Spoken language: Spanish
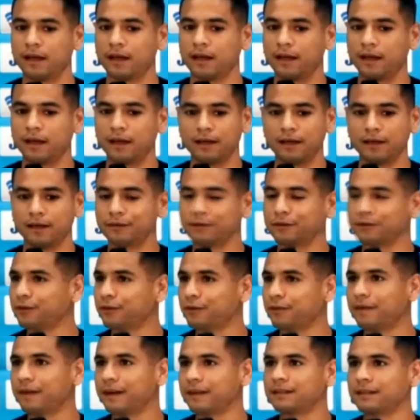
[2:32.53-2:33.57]
eh, no
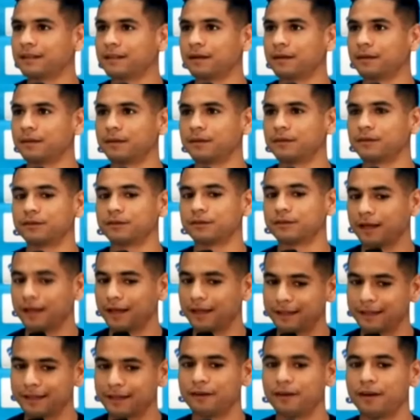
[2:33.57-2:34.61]
son fáciles, pues. entonces
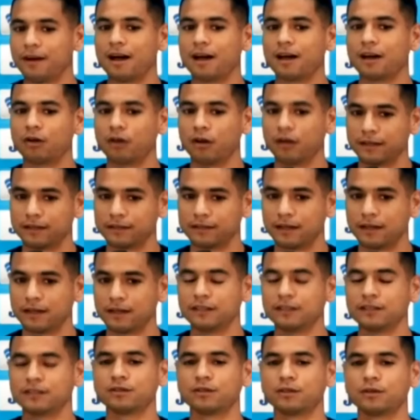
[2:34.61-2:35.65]
hay que trabajarlo, hay que estar
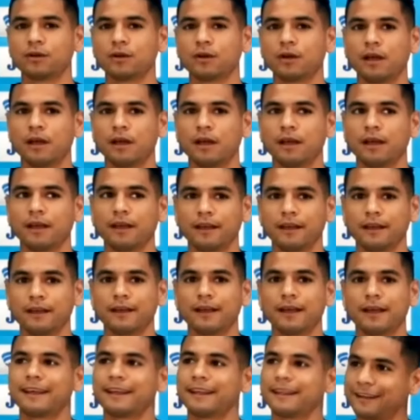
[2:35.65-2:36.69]
listos, eh,
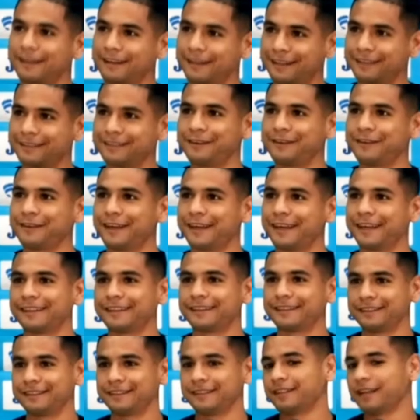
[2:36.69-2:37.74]
hay que entrenarse
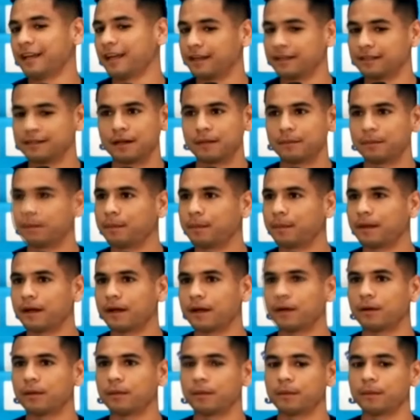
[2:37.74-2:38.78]
bien y hay que estar
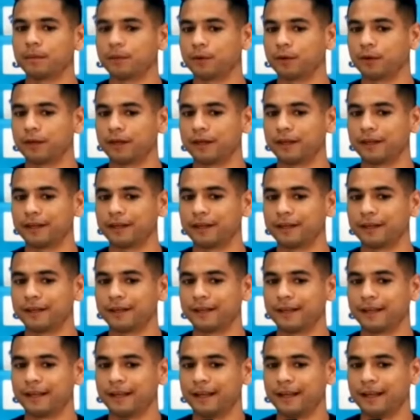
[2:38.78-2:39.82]
preparados, pues,
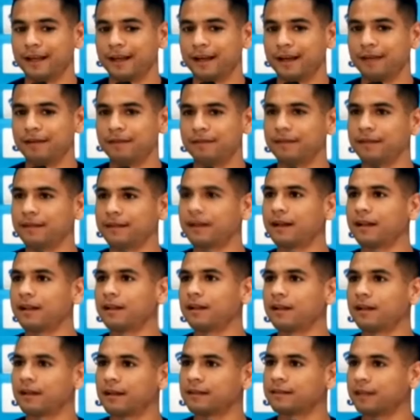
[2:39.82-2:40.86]
porque al
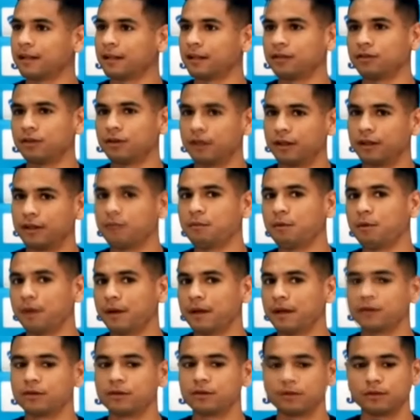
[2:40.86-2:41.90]
final la selección es de
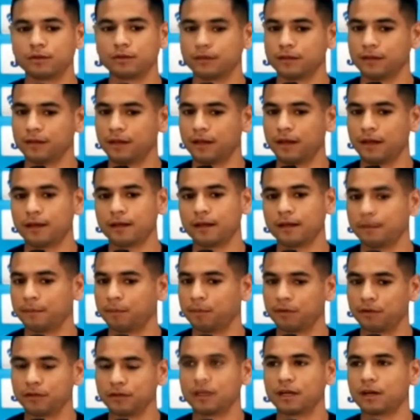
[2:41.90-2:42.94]
momentos y hay que
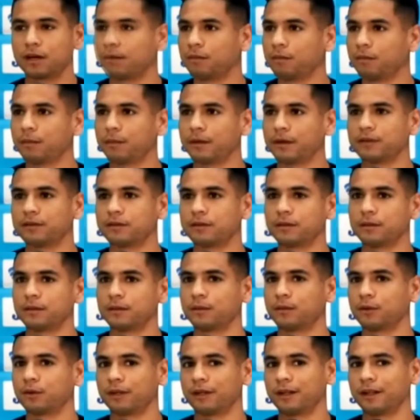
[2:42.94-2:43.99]
aprovechar los momentos,
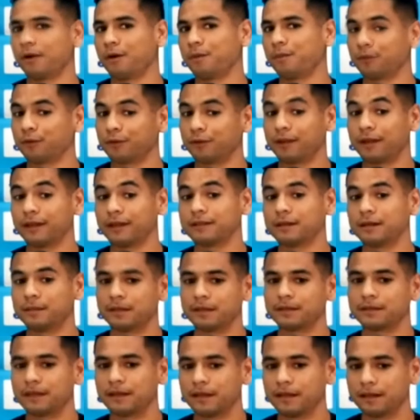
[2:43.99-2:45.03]
porque las oportunidades se
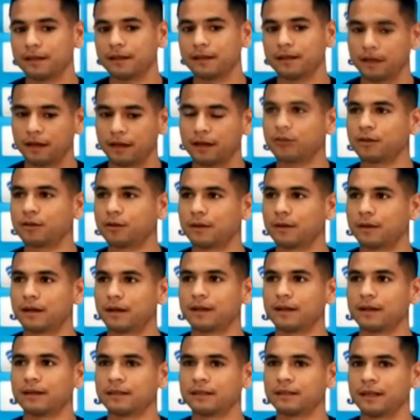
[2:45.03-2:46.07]
presentan y hay que
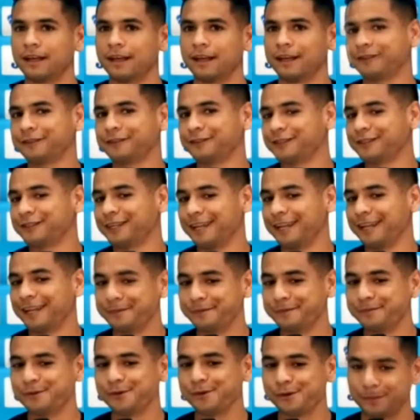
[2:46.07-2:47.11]
tomarlas. Entonces el
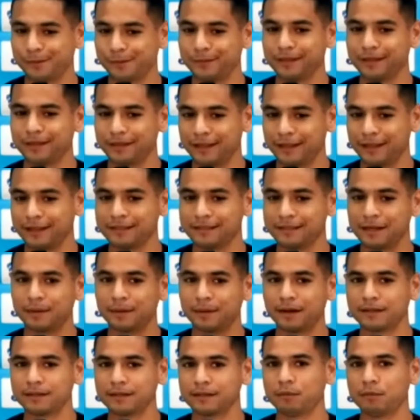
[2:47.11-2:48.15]
equipo en esa
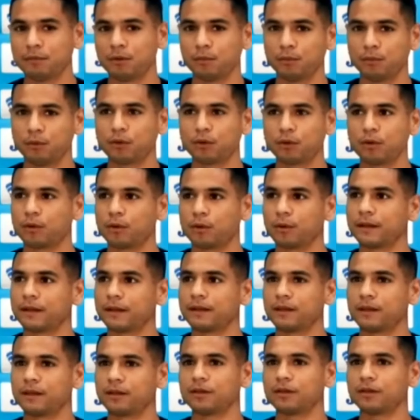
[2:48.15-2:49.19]
parte estamos muy
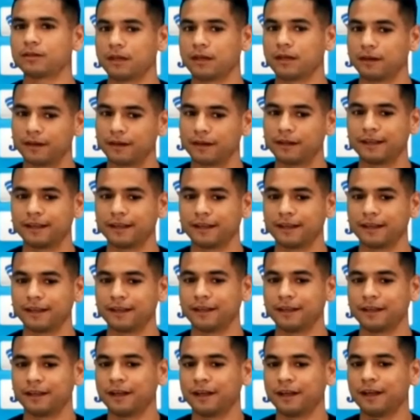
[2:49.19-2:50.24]
comprometidos en saber de
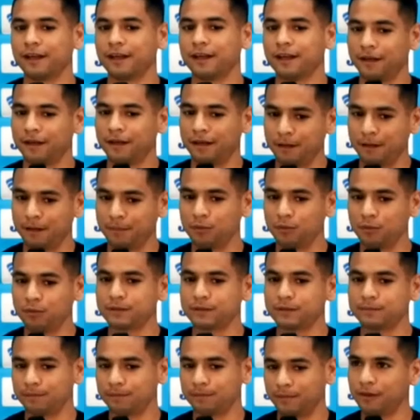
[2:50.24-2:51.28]
que hemos
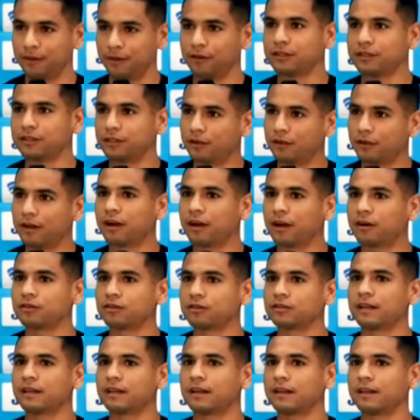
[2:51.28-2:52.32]
venido haciendo bien las
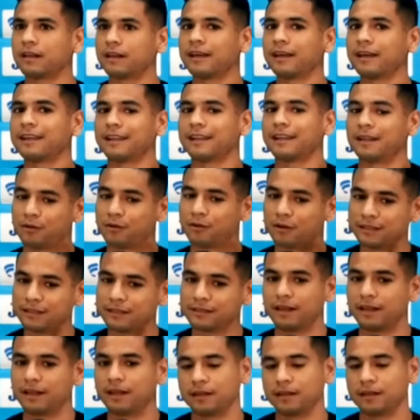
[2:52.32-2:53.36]
cosas y que tenemos que
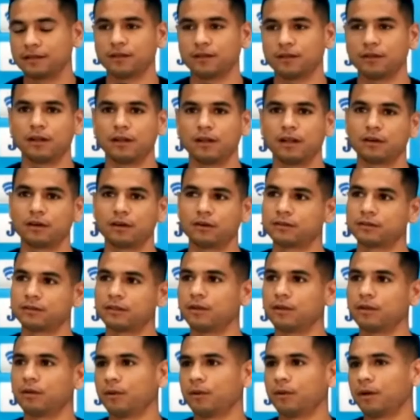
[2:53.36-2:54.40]
seguir haciendo bien las
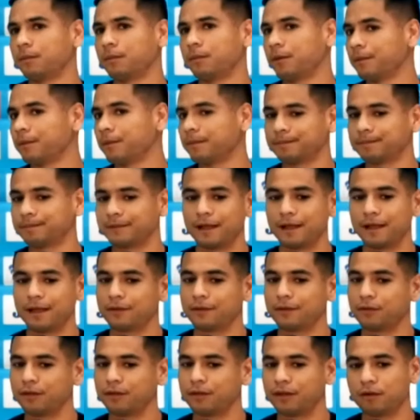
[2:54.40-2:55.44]
cosas. No podemos
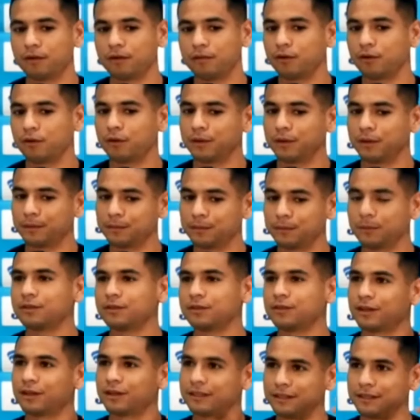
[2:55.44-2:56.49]
quedarnos en el conformismo,
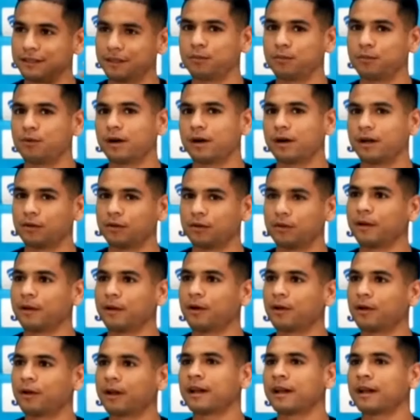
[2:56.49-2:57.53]
sino que seguir buscando
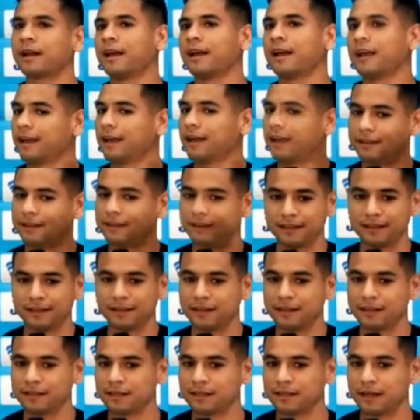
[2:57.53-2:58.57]
mejorar,
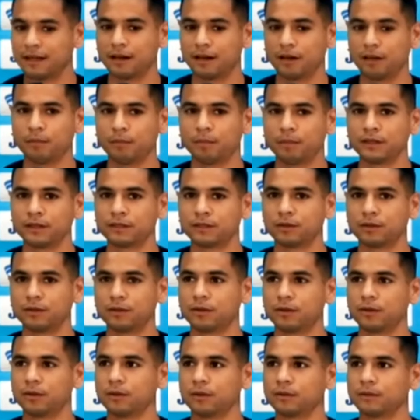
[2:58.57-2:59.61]
intentar estar en los
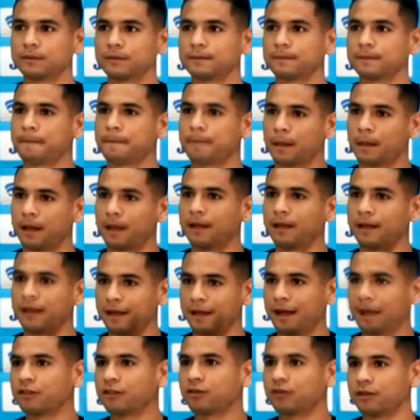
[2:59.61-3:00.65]
puestos eh,
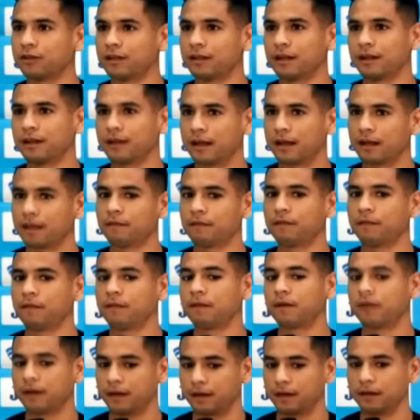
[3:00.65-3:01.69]
altos del ranking
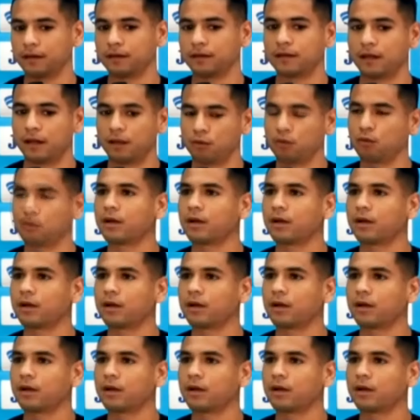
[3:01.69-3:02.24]
FIFA que te ayuda a